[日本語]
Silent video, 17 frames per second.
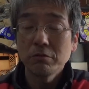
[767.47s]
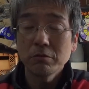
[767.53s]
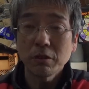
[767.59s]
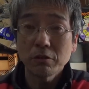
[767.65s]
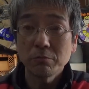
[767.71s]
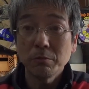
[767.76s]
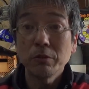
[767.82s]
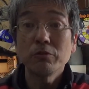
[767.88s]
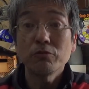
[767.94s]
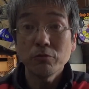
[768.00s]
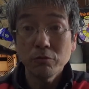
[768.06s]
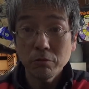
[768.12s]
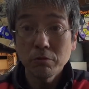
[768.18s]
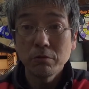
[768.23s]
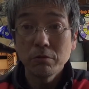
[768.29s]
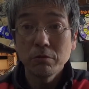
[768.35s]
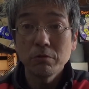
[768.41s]
100万でしょ
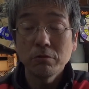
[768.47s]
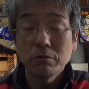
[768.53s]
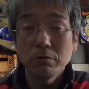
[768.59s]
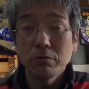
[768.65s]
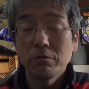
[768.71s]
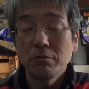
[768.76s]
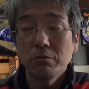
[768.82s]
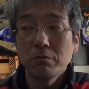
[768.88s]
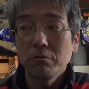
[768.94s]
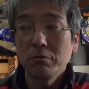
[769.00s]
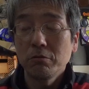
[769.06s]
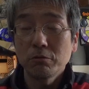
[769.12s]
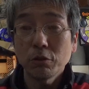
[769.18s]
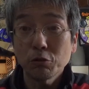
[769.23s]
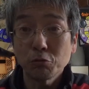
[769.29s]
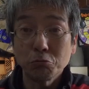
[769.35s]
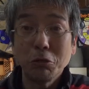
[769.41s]

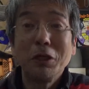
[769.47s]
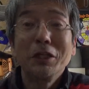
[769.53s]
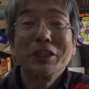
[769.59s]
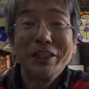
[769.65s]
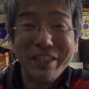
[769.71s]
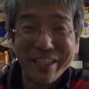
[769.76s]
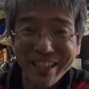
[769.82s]
大丈夫ないですね